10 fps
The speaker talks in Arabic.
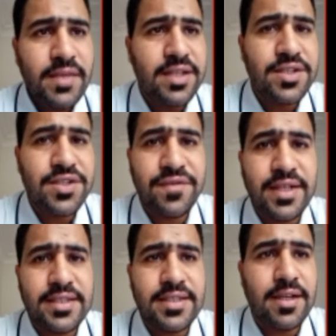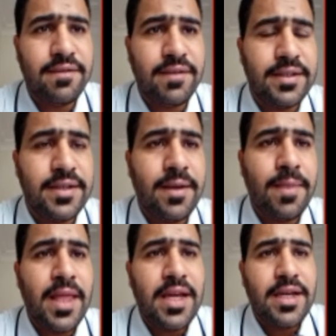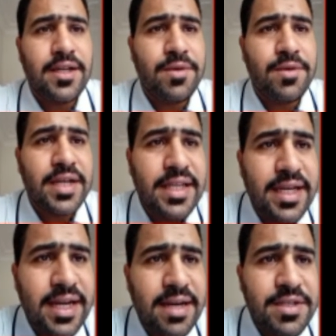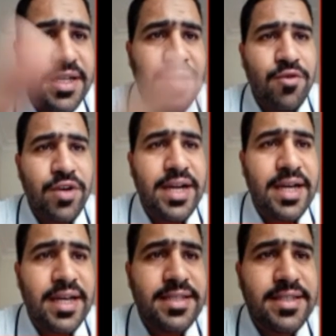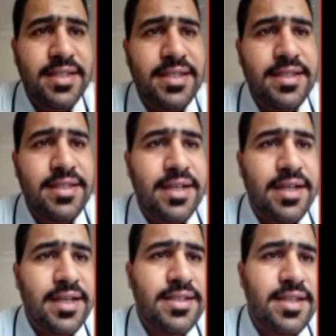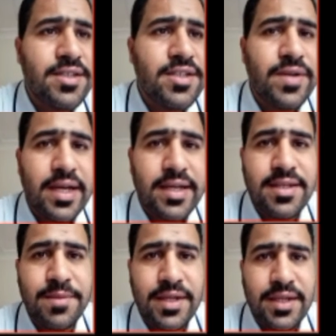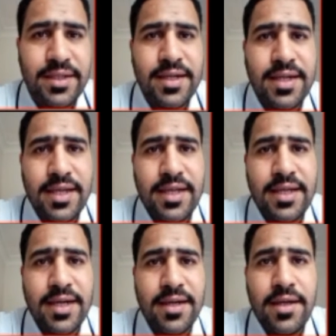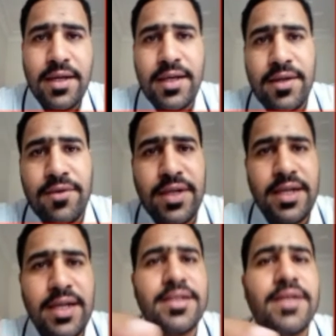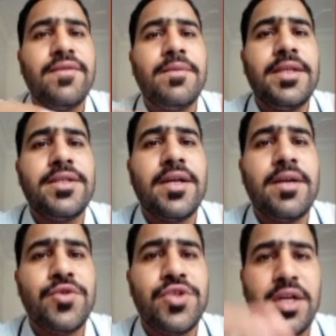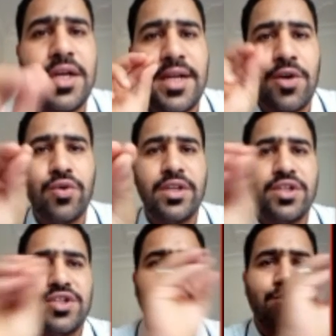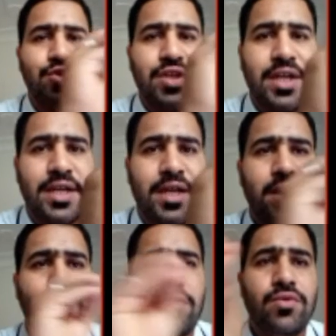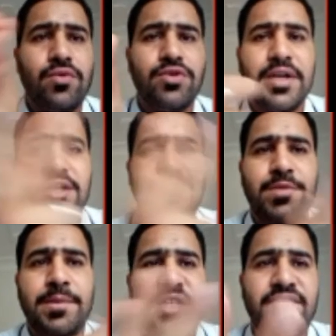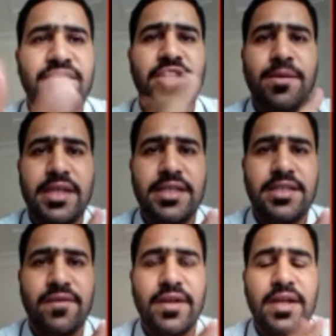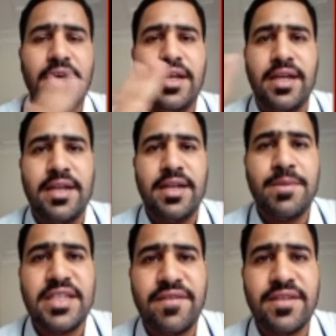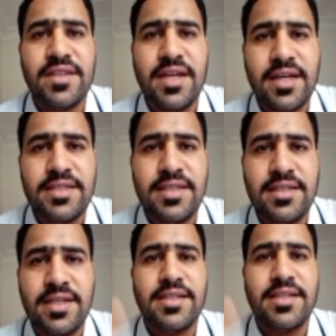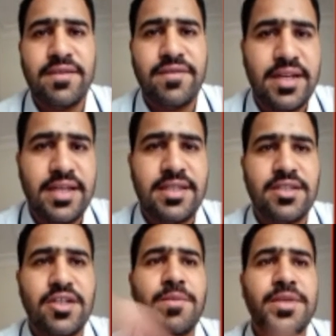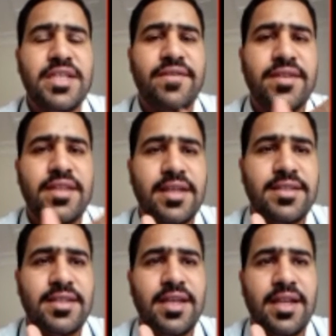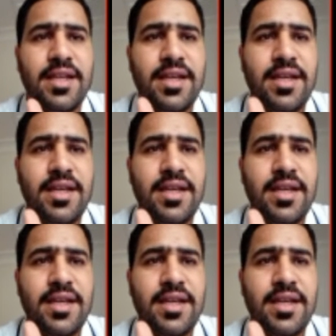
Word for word: هادشي شفنا السنه الفائته نمر كذلك الى المثال الموالي ناقص 6 ناقص 2 تساوي ناقص 8 اذا كذلك هنا نحتفظ بالإشارة المشتركة نأخذ الإشارة المشتركة وثم كنجمع مسافتين مع الصفر لأن مسافة ناقص ستة عن الصفر هي ستة ومسافة ناقص اثنان